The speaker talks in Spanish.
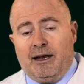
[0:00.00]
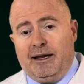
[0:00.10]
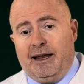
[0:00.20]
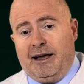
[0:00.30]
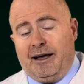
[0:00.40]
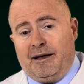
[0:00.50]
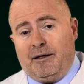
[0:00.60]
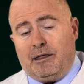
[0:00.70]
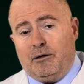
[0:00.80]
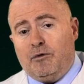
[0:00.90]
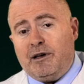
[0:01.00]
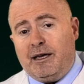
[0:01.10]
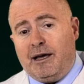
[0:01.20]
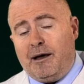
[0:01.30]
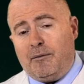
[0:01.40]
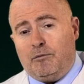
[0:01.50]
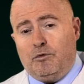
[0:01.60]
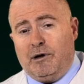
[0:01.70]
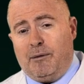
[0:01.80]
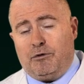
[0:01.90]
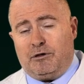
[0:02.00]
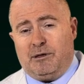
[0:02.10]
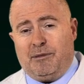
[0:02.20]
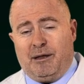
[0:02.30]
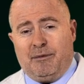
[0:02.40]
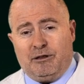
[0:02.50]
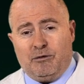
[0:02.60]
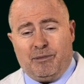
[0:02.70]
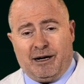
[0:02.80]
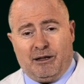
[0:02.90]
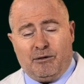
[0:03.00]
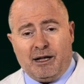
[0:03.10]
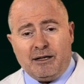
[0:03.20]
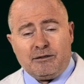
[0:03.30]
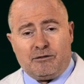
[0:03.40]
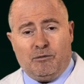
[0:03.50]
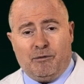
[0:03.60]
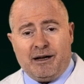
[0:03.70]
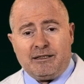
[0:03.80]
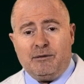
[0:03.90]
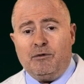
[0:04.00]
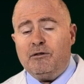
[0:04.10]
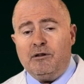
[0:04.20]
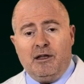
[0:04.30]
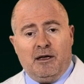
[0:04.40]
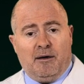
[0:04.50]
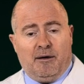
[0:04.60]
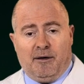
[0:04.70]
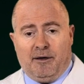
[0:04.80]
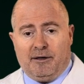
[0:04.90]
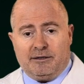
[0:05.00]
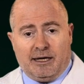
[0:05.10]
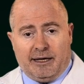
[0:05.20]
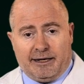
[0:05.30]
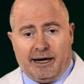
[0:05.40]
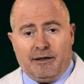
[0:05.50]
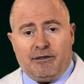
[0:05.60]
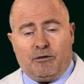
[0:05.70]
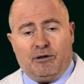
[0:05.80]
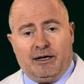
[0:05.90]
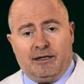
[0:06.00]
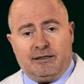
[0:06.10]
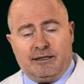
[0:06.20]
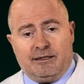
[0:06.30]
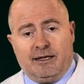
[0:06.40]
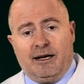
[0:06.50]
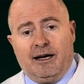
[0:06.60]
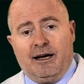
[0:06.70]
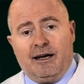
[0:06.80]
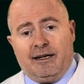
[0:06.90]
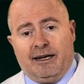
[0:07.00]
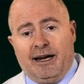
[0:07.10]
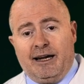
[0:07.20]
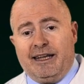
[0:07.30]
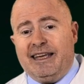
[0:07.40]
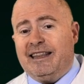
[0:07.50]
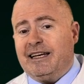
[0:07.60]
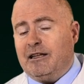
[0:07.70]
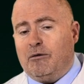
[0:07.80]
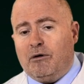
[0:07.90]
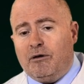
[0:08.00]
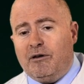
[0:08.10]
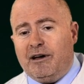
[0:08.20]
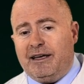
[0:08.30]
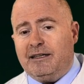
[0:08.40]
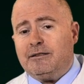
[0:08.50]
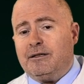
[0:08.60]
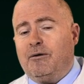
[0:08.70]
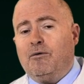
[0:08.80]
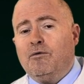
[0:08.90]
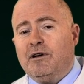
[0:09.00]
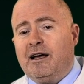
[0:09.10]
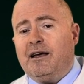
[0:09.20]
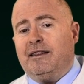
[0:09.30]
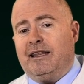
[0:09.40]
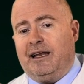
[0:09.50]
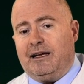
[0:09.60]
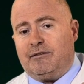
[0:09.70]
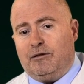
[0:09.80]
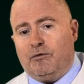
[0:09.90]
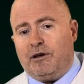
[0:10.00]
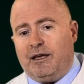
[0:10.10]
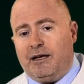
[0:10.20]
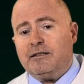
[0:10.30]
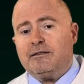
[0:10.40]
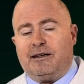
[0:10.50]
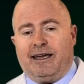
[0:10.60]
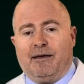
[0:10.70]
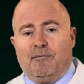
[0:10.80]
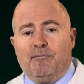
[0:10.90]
La cirugía dura aproximadamente un par de horas como máximo, eh, se realiza con anestesia general y desde luego es una de las cirugías que